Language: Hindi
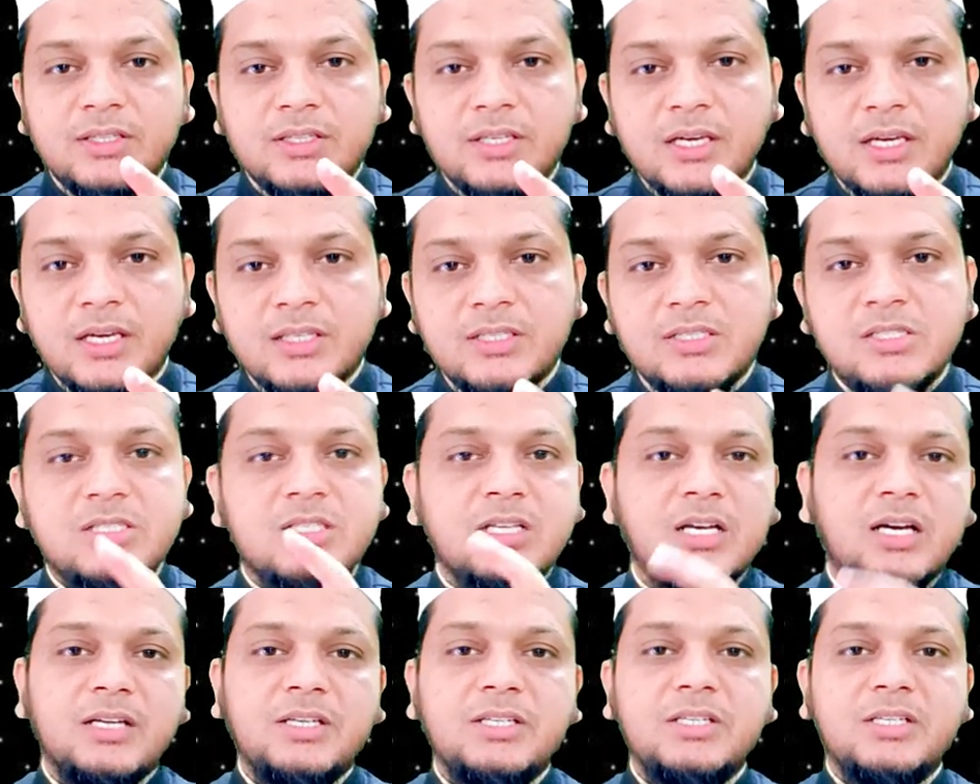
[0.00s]
ये
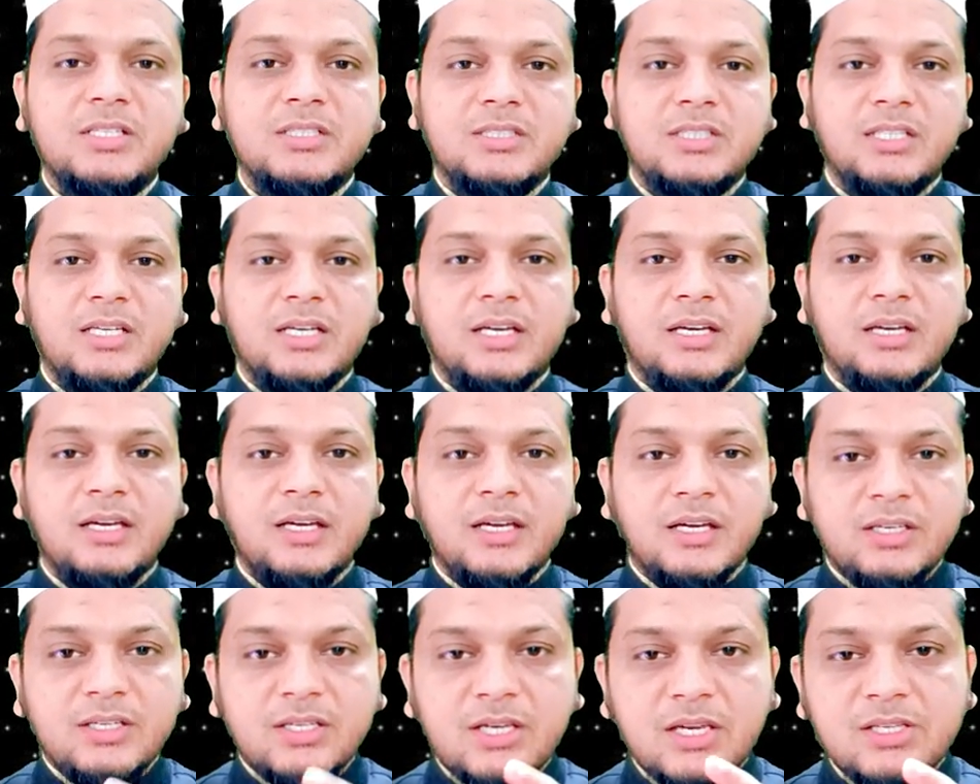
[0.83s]
इंसानियत है
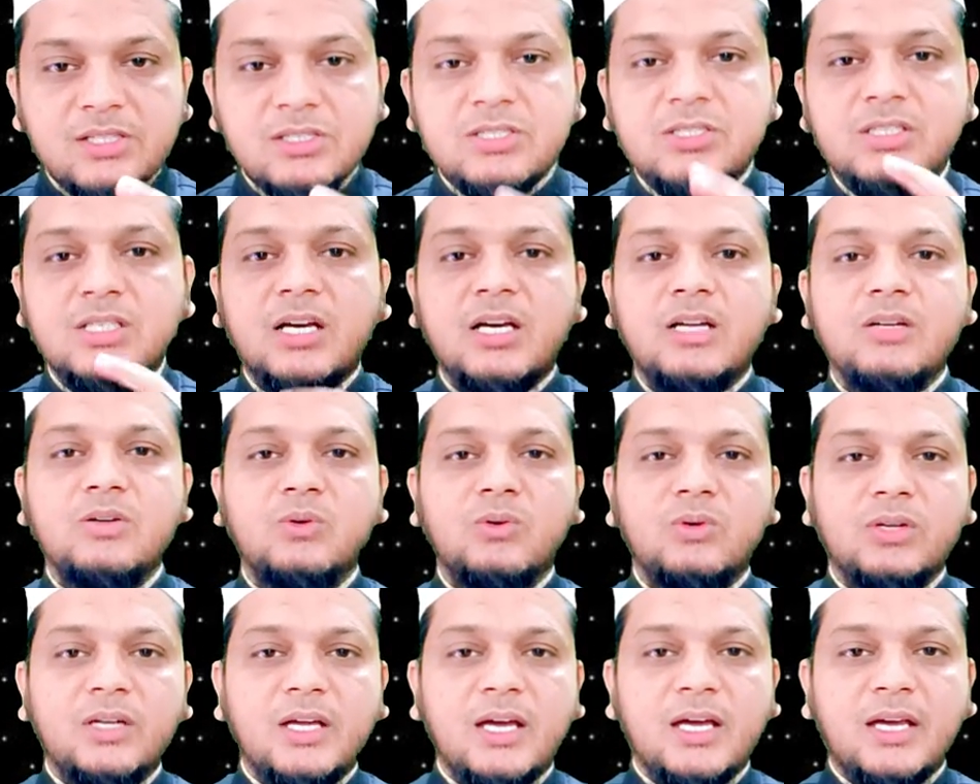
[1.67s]
ये इंसान
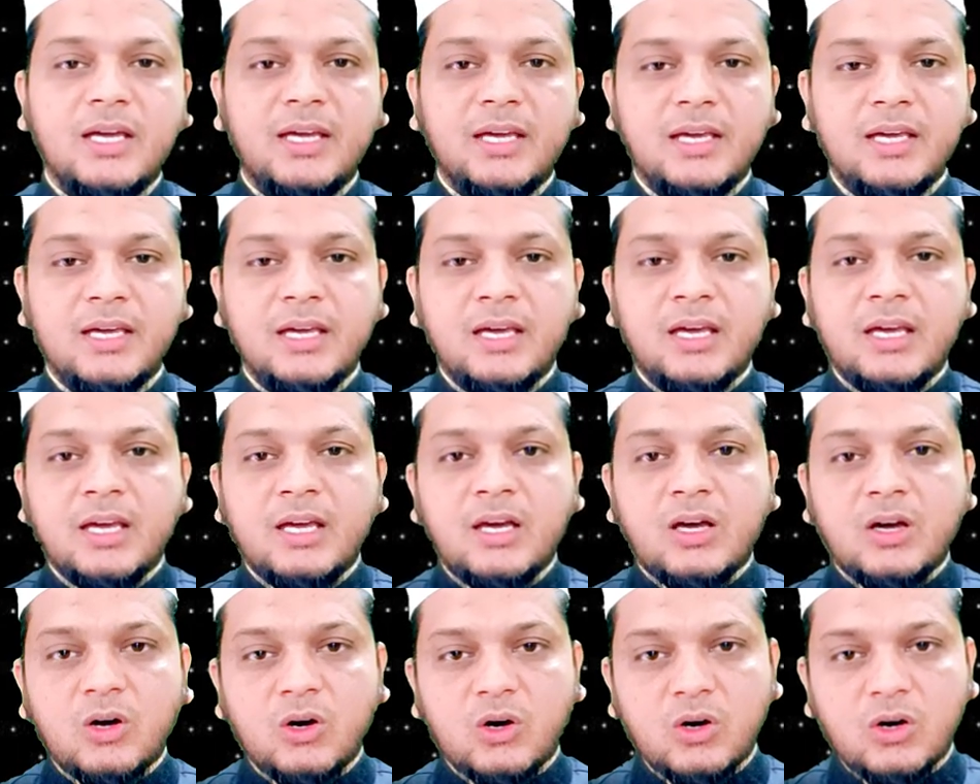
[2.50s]
होना है
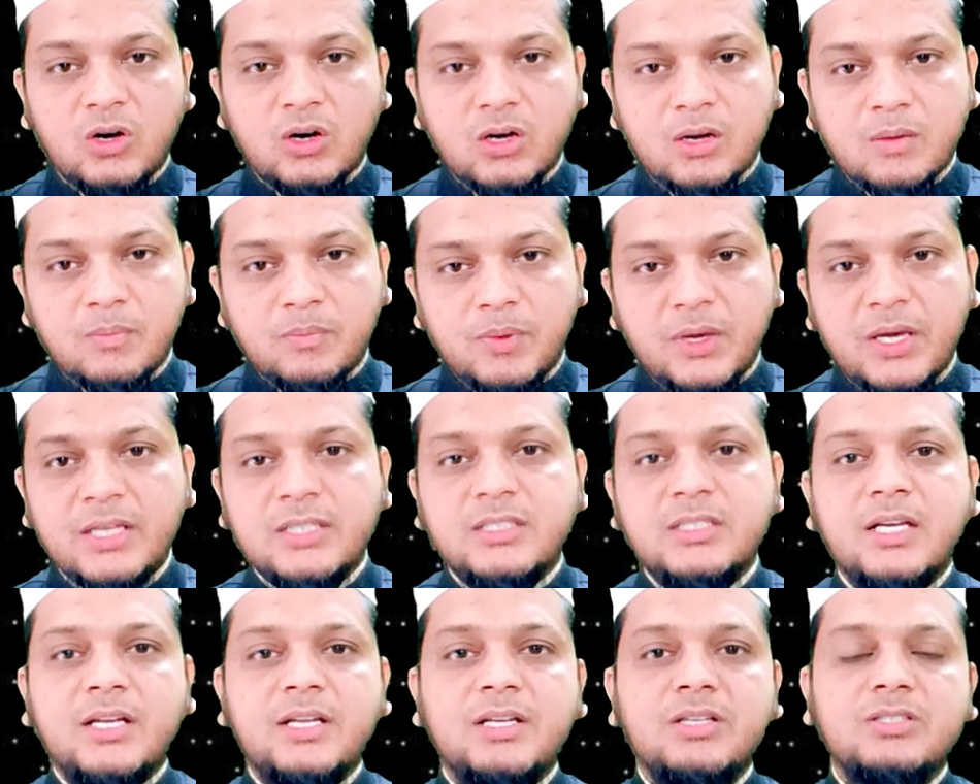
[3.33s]
और
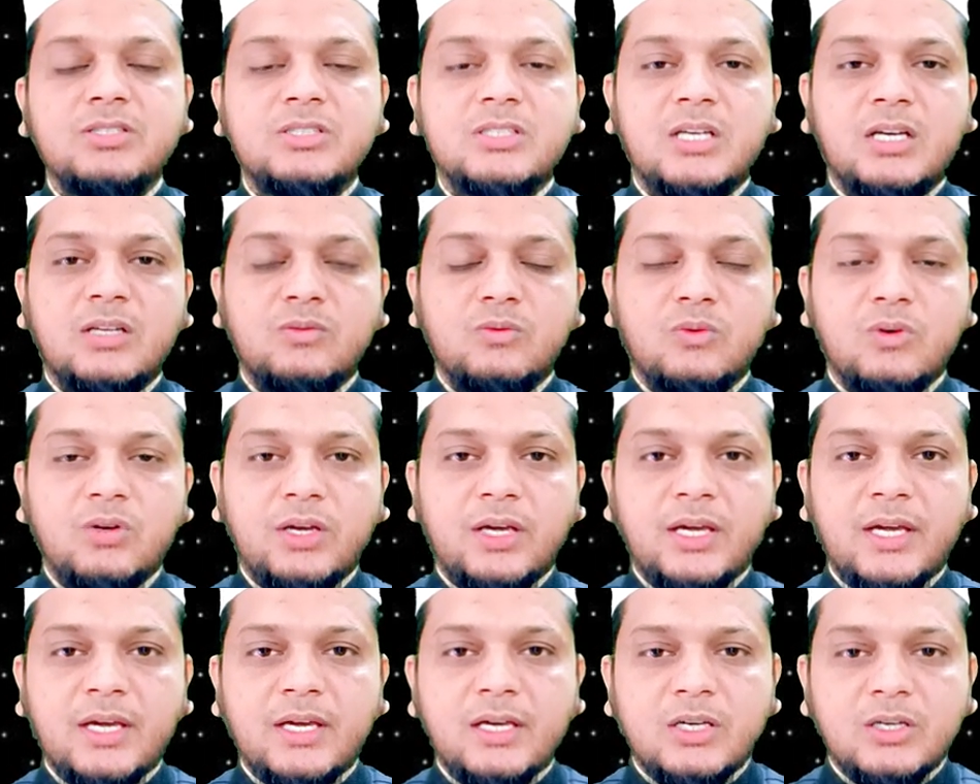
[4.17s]
बेहतर इंसान वो
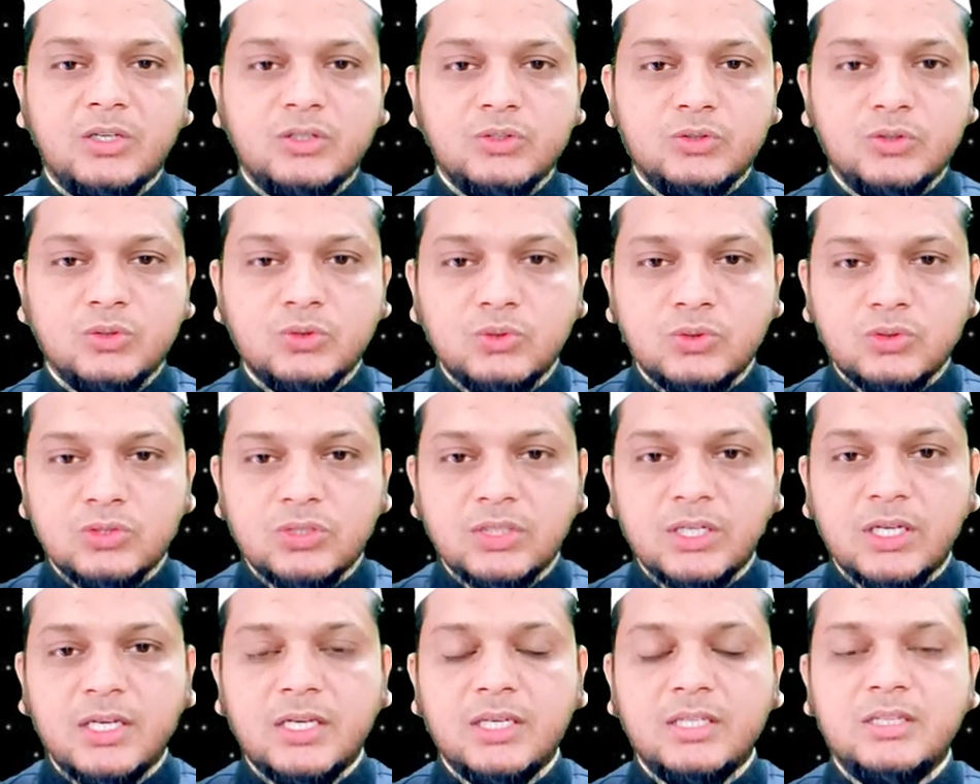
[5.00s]
है जो
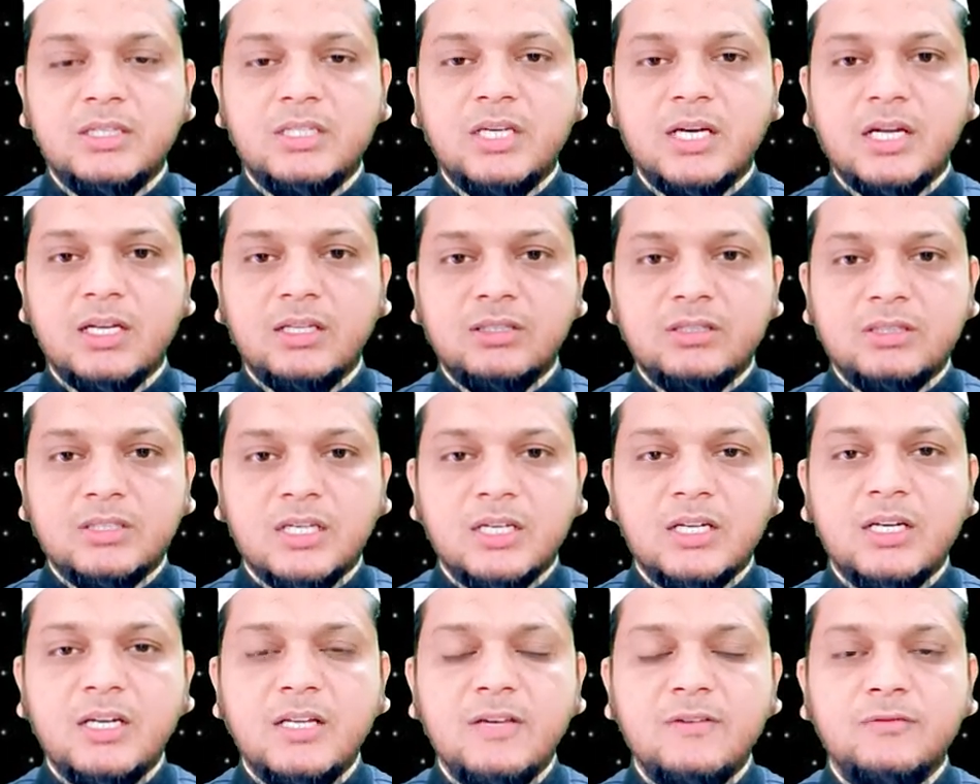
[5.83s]
दूसरे के दर्द
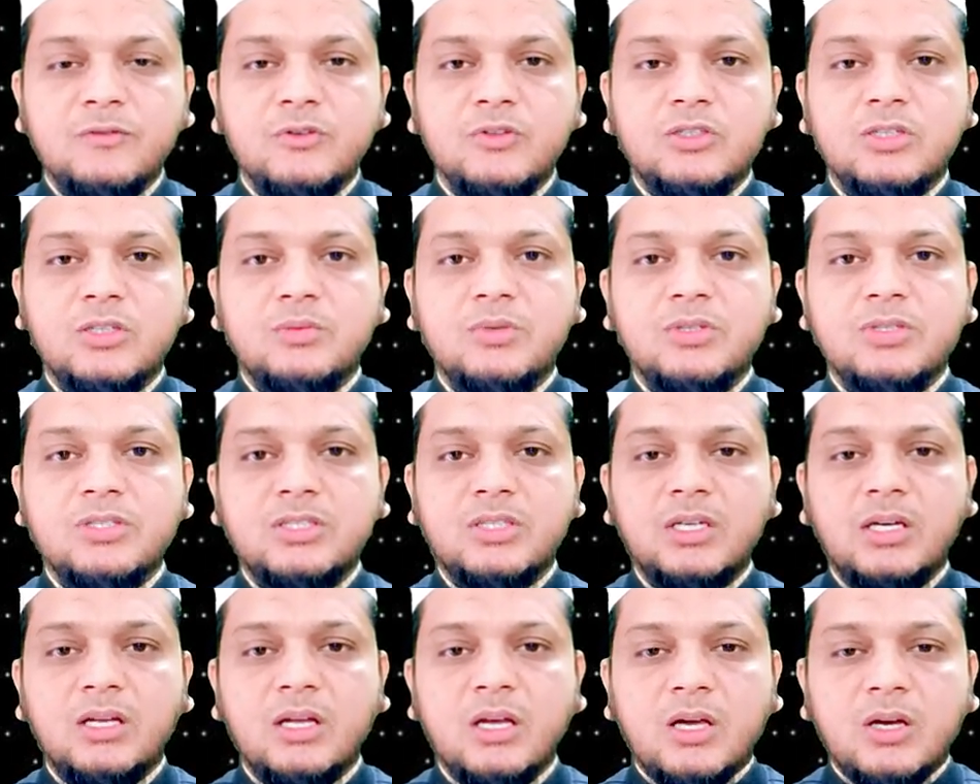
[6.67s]
तकलीफ़ को
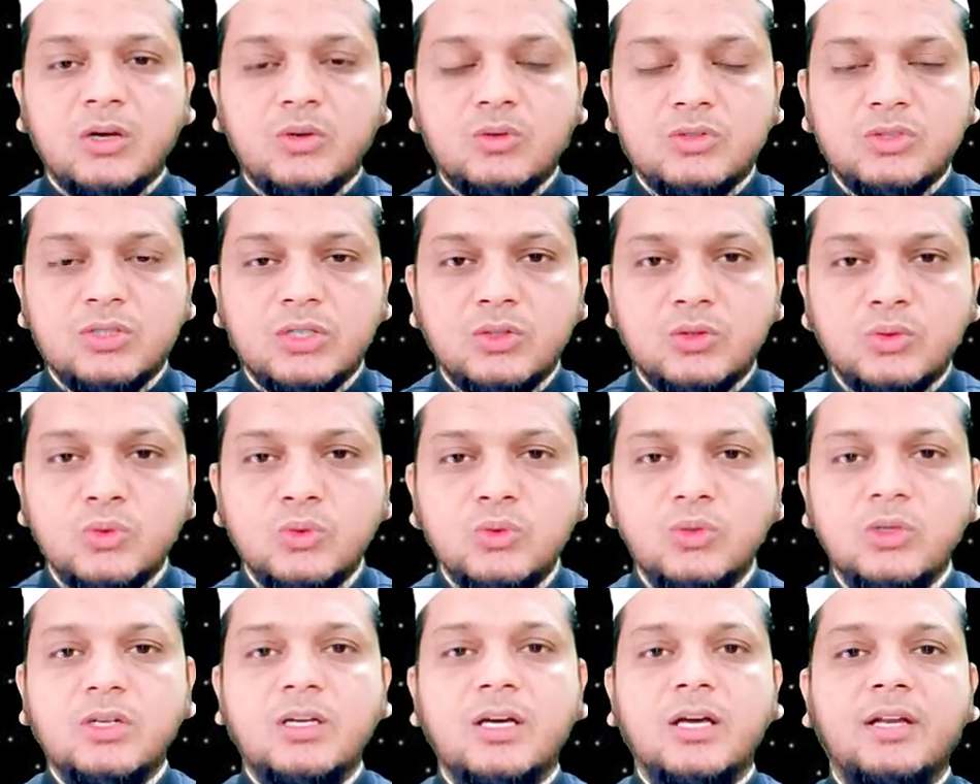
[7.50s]
समझकर उसे
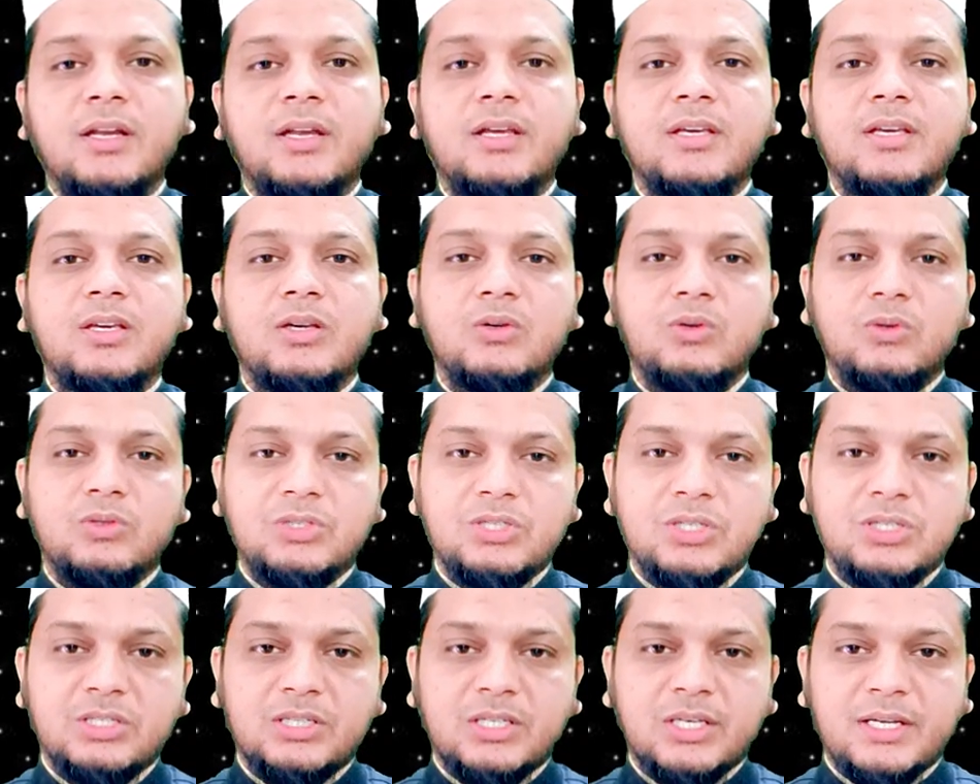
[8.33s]
दूर करने की
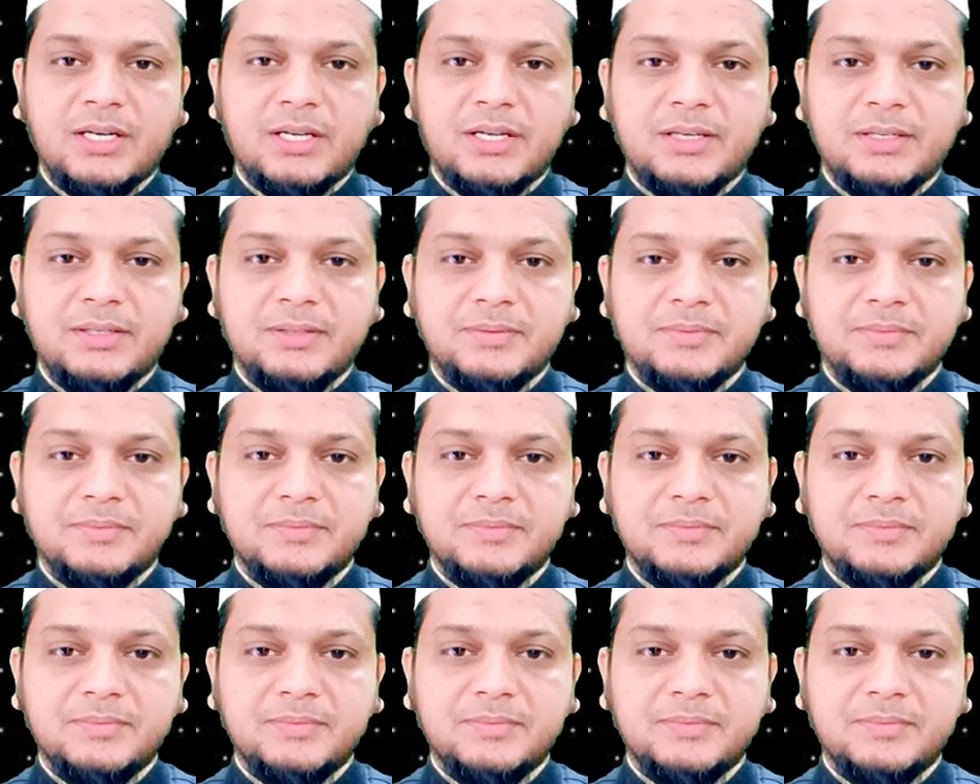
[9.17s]
कोशिश करे